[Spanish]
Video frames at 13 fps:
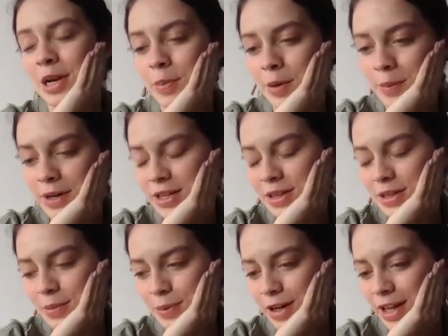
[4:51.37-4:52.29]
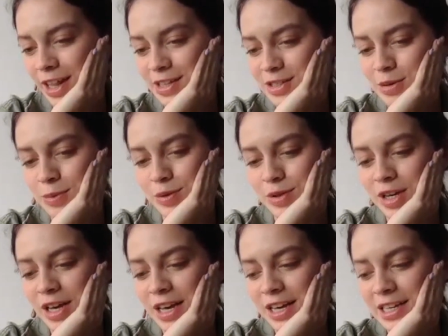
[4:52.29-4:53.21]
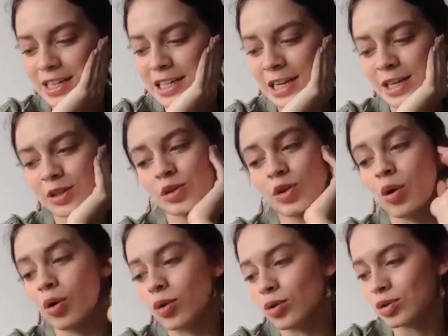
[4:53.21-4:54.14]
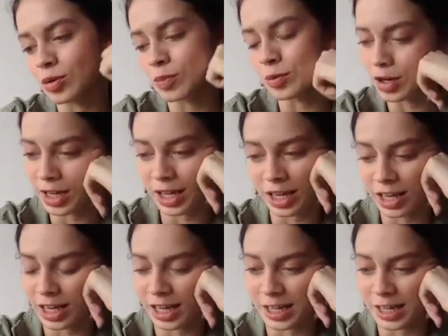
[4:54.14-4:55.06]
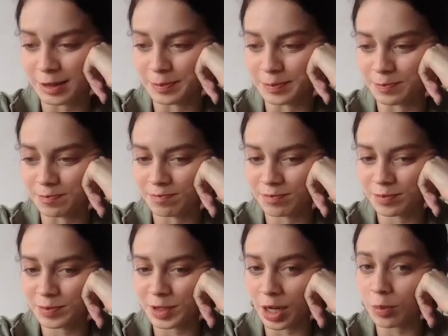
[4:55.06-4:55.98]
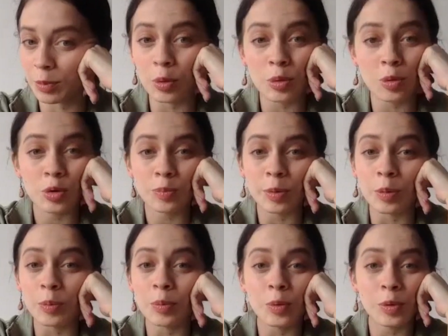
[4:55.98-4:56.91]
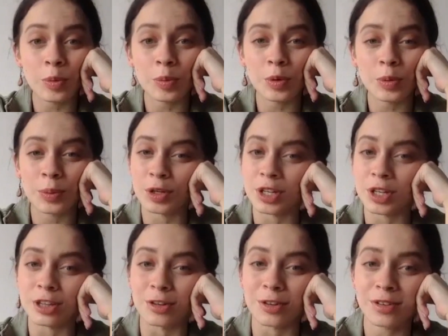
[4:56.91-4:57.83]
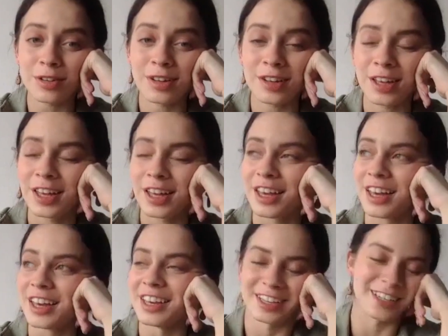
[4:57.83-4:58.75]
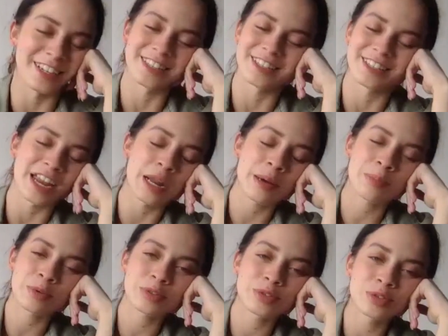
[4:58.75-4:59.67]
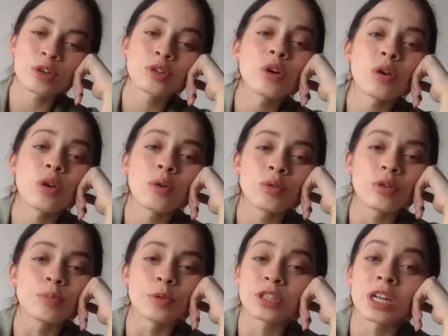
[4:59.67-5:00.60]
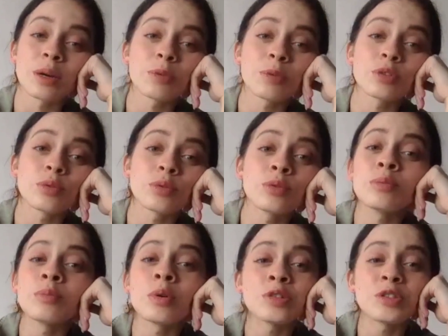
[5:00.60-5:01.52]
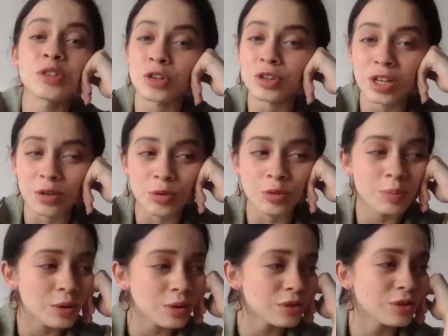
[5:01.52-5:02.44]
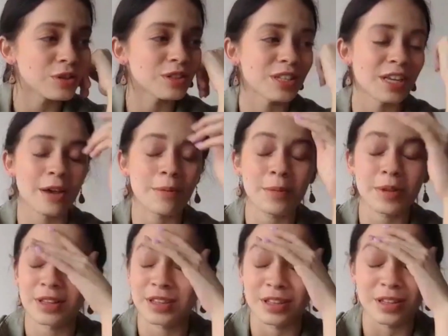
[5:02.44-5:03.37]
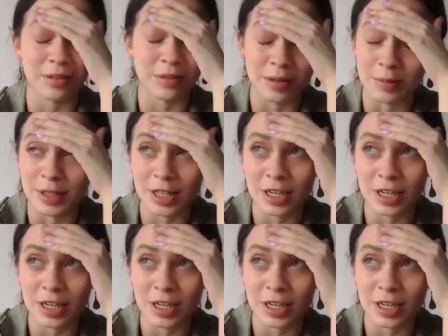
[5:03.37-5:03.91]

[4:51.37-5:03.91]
primera temporada hicimos clic todos, como que mm, se armó un grupo muy, muy bonito y tenemos no solo un grupo, tenemos un montón de grupos, se llaman de maneras